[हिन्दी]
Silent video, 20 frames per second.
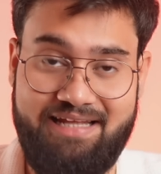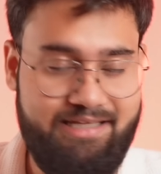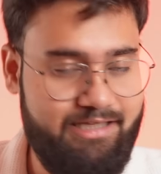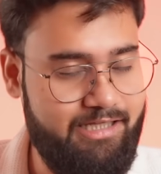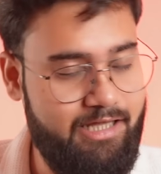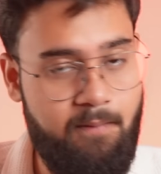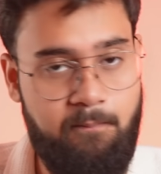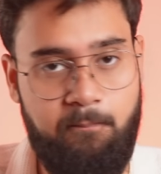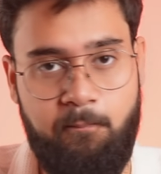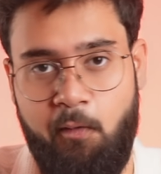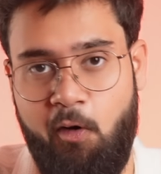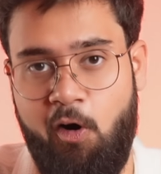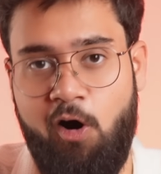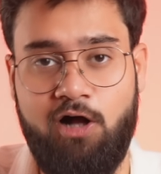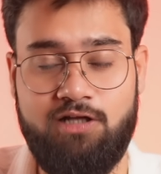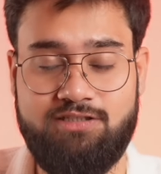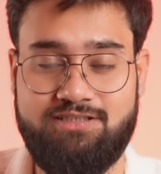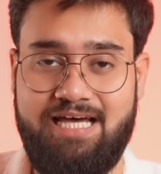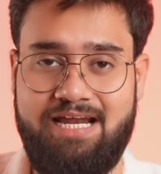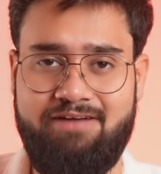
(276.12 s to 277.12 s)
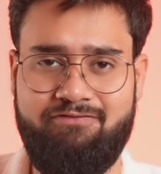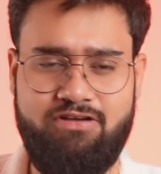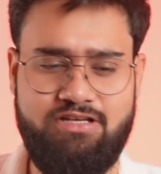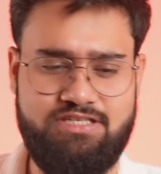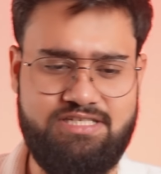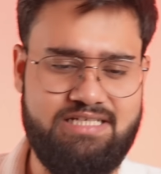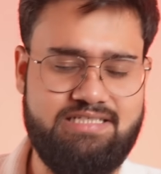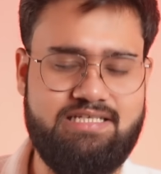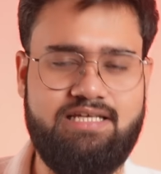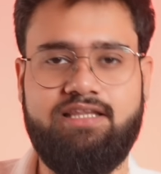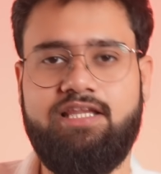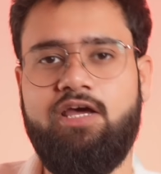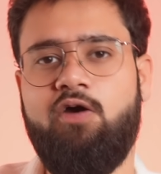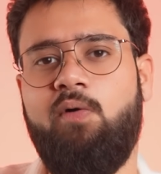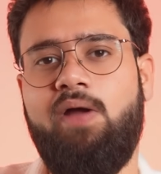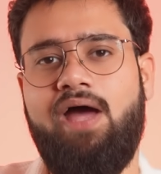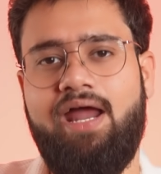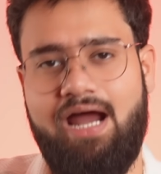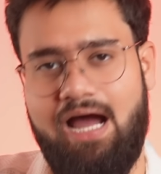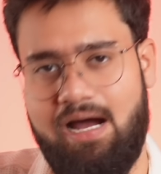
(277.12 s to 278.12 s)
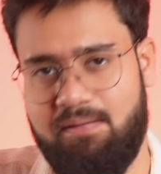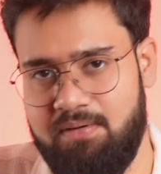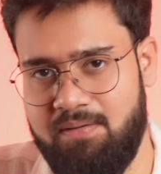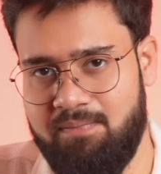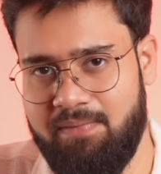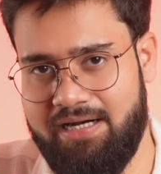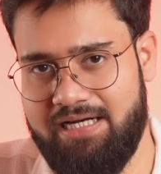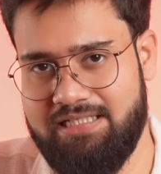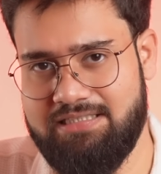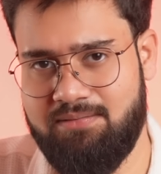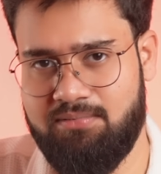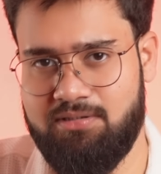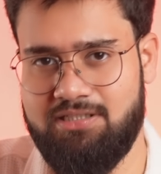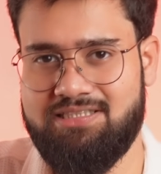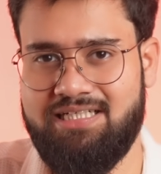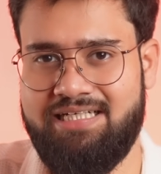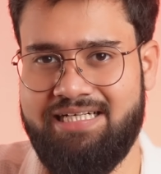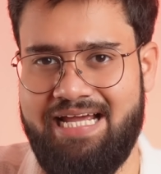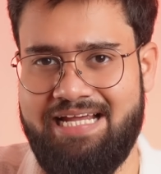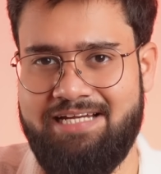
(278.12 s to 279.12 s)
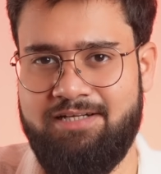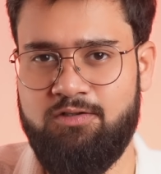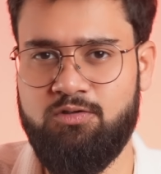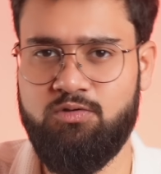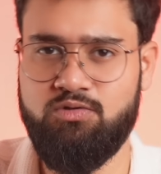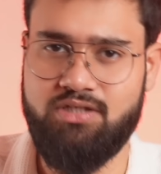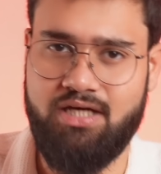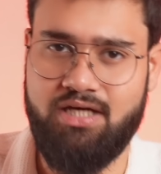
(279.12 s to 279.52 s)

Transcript: आती है बहुत सारे फीचर्स है देखो यार अभी मैंने जब रिसेंट टाइम यूज